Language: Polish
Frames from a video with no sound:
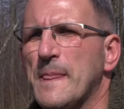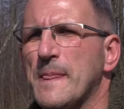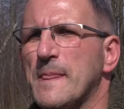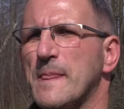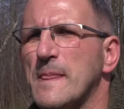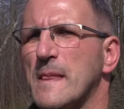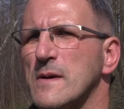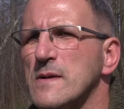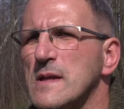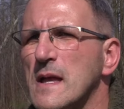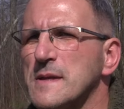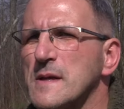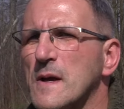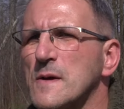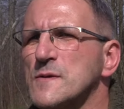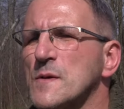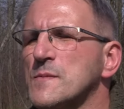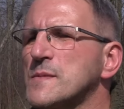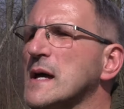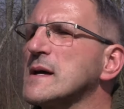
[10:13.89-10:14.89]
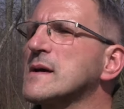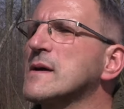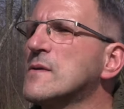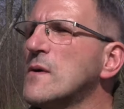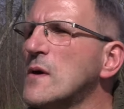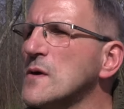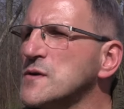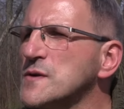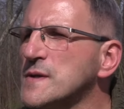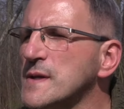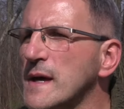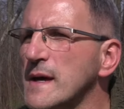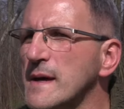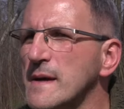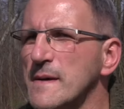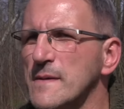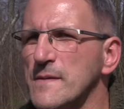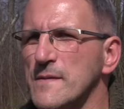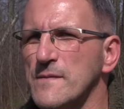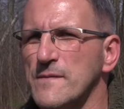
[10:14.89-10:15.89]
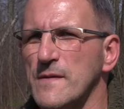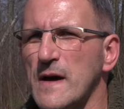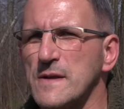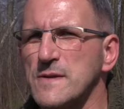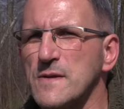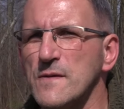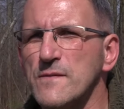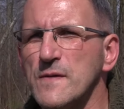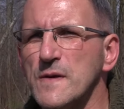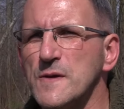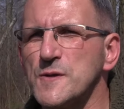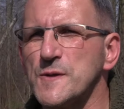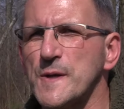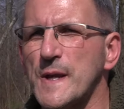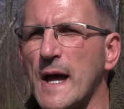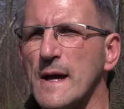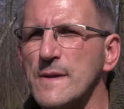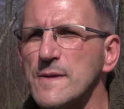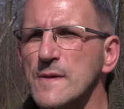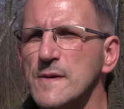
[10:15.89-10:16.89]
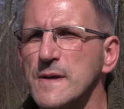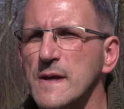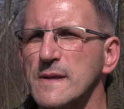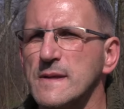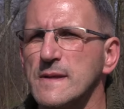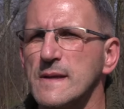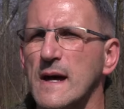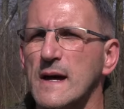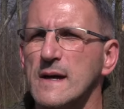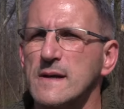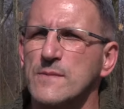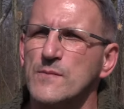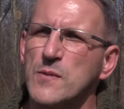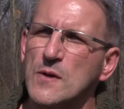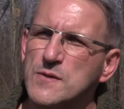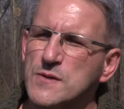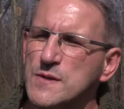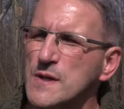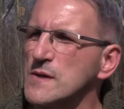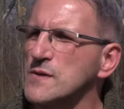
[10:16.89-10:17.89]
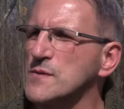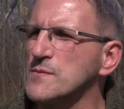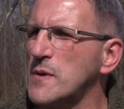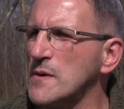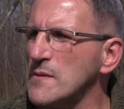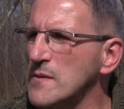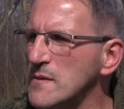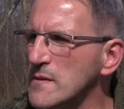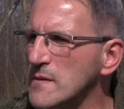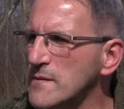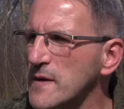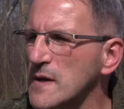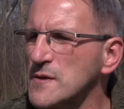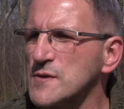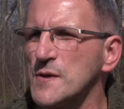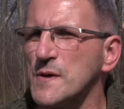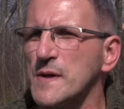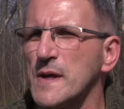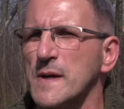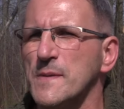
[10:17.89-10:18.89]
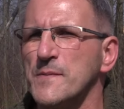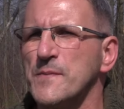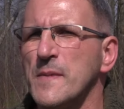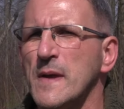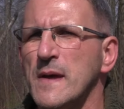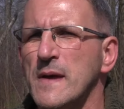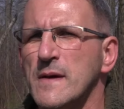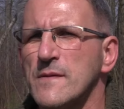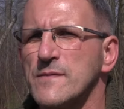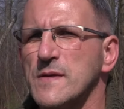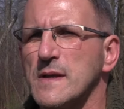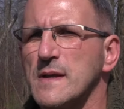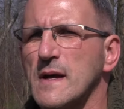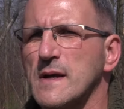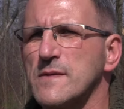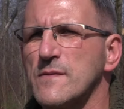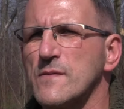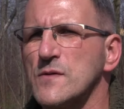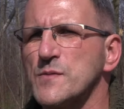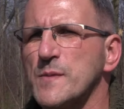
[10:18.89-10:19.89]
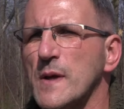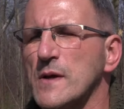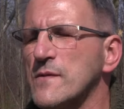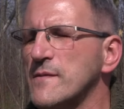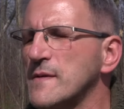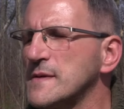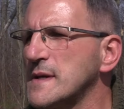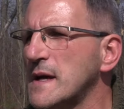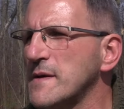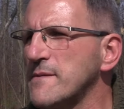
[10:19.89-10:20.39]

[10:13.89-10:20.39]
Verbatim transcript: No i dlatego są tak głośne. Warto wyjść rano jednak, bądź też wieczorem. Wtedy aktywność ptaków jest